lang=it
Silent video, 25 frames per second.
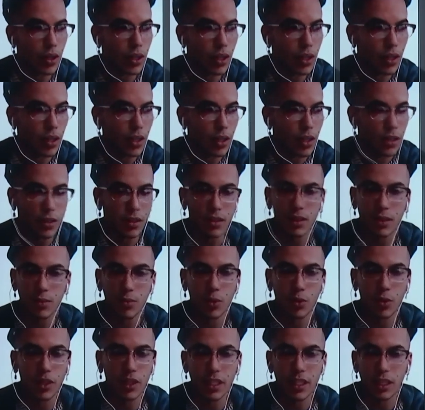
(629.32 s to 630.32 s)

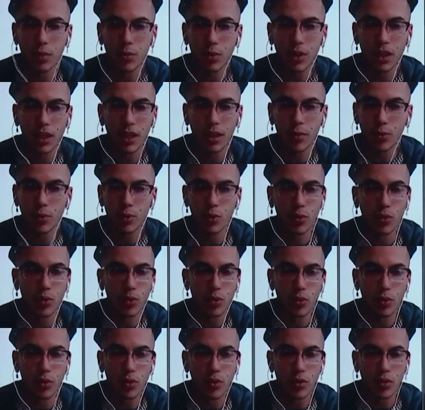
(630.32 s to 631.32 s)
disponibile, il più,
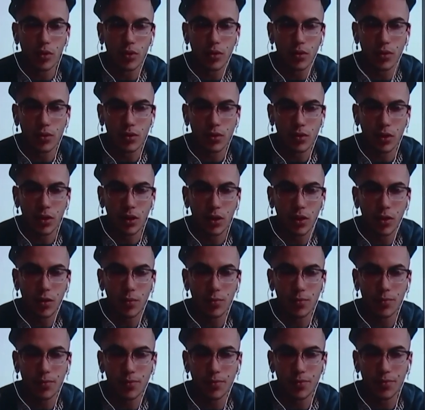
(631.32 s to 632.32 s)
non so,
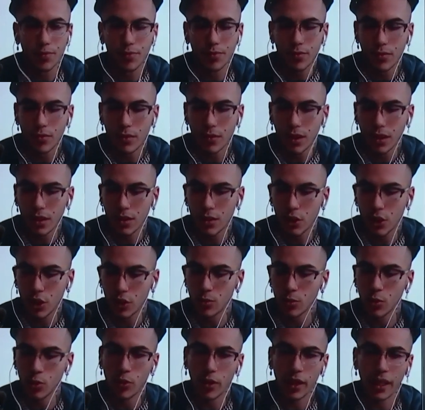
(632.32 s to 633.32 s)
mm, cioè
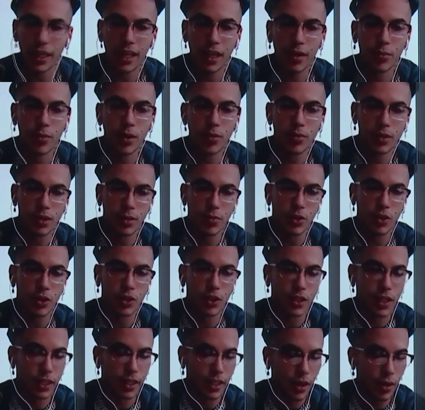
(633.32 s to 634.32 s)
comunque abbiamo, siamo riusciti
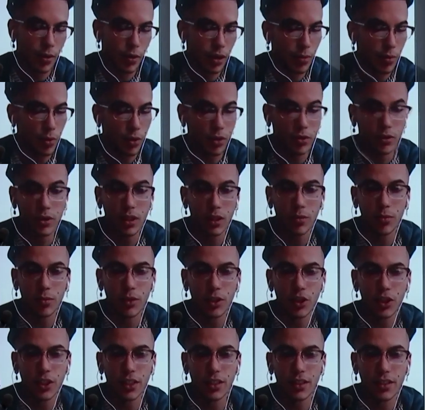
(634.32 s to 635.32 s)
a creare un rapporto di
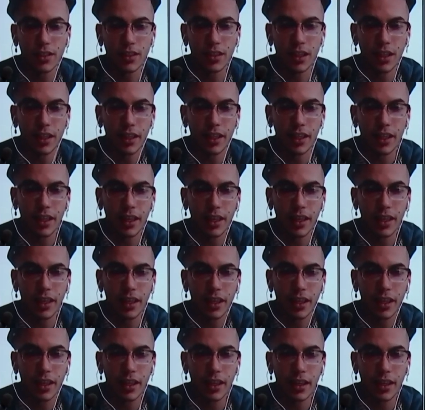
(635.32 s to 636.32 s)
amicizia
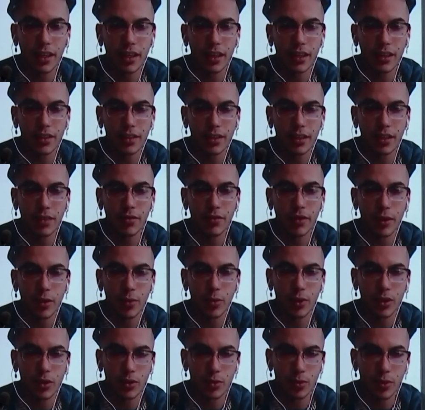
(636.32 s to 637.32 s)
e si è davvero
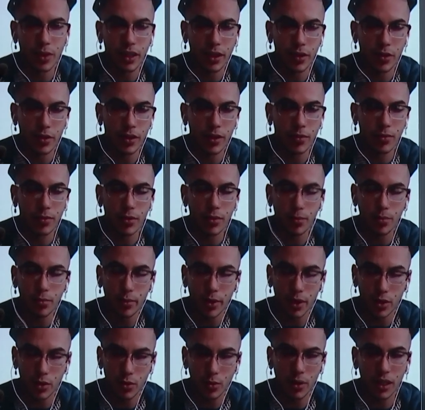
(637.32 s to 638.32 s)
preso bene con il,
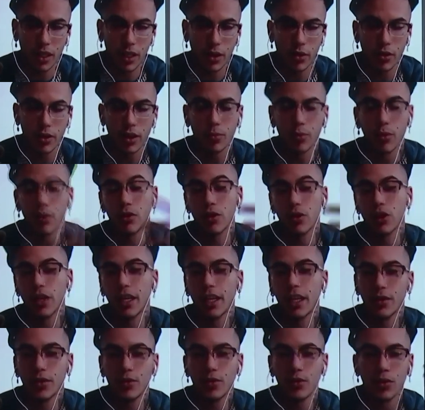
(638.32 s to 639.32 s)
bene con il
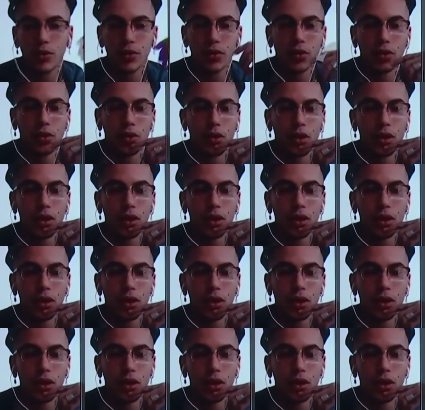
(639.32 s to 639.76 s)
progetto